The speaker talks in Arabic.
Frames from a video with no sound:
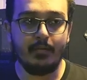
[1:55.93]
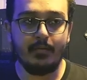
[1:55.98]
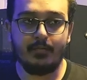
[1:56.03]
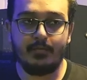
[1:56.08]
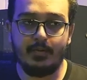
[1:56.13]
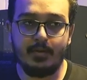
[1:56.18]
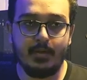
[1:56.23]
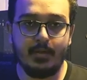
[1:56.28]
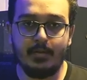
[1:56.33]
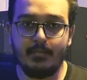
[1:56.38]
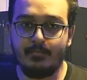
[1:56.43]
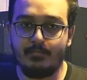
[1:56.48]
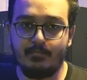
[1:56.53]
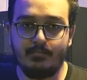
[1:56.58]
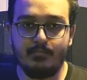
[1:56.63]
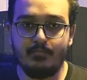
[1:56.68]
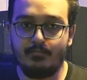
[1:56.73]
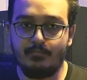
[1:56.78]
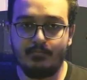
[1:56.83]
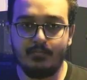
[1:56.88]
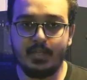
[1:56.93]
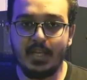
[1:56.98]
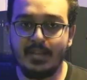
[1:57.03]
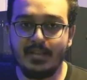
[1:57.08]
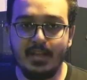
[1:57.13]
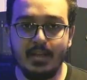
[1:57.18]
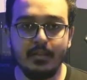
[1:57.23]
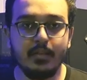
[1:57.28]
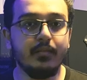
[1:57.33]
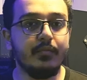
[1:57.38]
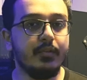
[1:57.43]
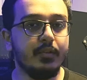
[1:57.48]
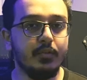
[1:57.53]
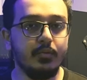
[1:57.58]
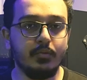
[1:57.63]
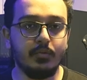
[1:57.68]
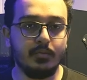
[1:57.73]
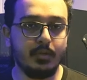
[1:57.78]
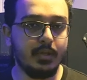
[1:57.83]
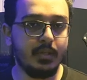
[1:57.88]
فصدقني
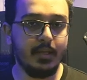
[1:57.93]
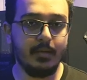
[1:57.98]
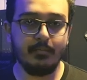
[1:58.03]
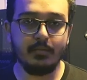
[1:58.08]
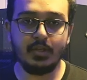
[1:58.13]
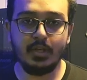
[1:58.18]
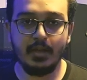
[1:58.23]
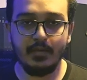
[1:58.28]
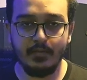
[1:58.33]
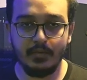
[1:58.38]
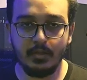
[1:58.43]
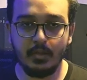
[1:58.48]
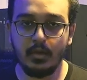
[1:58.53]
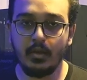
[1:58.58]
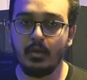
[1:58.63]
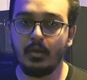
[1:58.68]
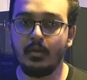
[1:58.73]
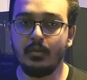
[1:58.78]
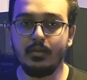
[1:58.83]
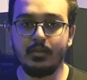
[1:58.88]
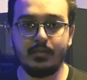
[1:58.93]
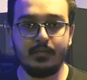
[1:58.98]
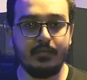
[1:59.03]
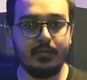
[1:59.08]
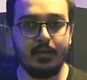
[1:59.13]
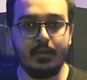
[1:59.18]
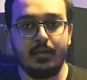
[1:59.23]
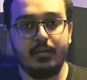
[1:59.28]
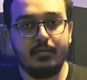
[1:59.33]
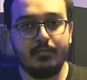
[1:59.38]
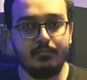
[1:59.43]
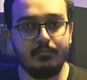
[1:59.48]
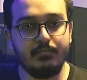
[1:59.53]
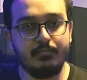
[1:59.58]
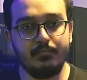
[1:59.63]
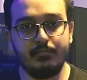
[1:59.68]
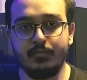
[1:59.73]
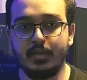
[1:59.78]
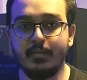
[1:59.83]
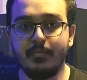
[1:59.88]
الفيديو كده مش هيفيدك خالص
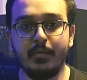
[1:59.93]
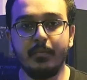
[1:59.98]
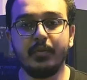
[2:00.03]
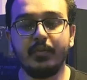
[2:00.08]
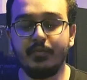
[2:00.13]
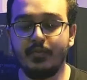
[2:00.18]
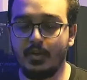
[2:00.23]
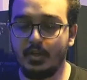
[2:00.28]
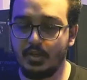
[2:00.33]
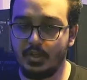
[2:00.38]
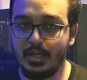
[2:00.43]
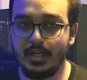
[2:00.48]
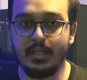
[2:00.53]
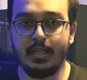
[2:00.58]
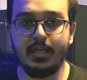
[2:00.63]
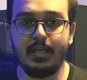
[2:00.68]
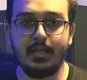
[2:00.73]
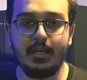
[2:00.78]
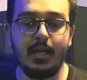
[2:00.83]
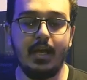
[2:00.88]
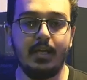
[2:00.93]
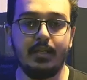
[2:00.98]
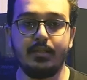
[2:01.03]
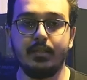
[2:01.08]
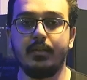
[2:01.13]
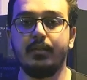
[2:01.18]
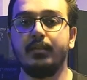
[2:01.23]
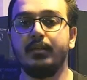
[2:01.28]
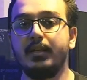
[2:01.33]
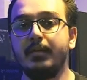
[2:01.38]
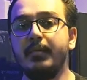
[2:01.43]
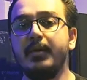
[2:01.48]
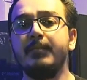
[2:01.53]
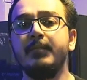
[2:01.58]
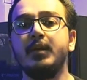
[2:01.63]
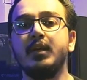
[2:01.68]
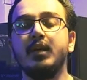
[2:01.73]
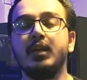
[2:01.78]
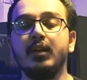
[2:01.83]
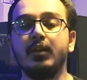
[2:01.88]
فيبقى ما تتفرجش عليه احسن
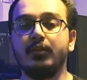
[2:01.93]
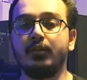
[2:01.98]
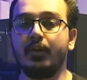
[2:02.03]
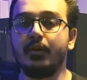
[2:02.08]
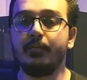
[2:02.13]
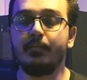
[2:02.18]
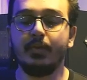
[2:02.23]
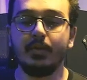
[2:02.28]
تمام طيب